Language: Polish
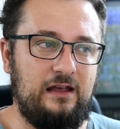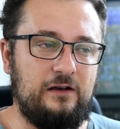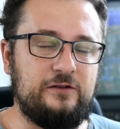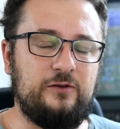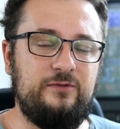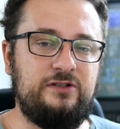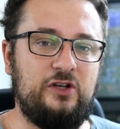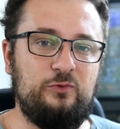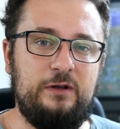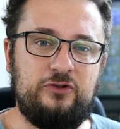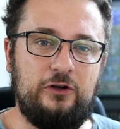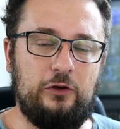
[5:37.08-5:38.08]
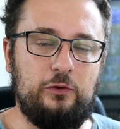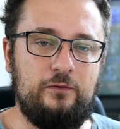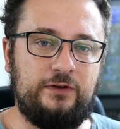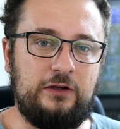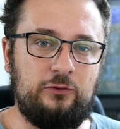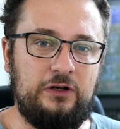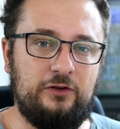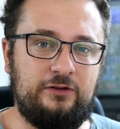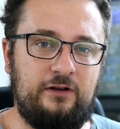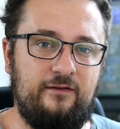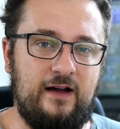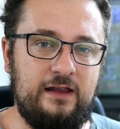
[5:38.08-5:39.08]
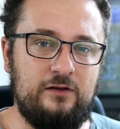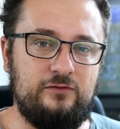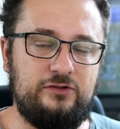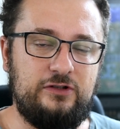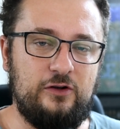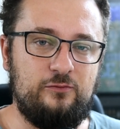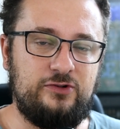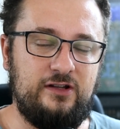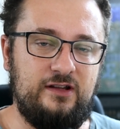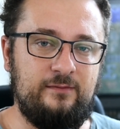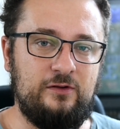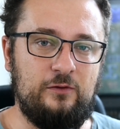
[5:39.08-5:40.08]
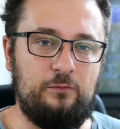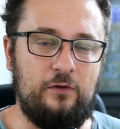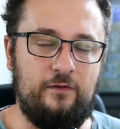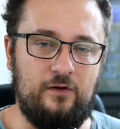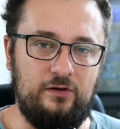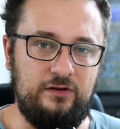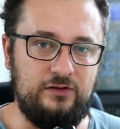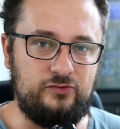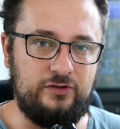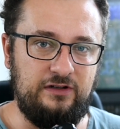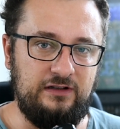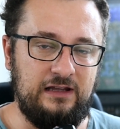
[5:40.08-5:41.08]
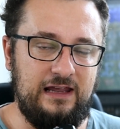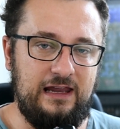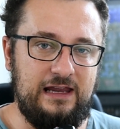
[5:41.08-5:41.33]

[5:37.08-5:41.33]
osobiście lubię przygodówki, które odkrywają się przede mną powoli, czyli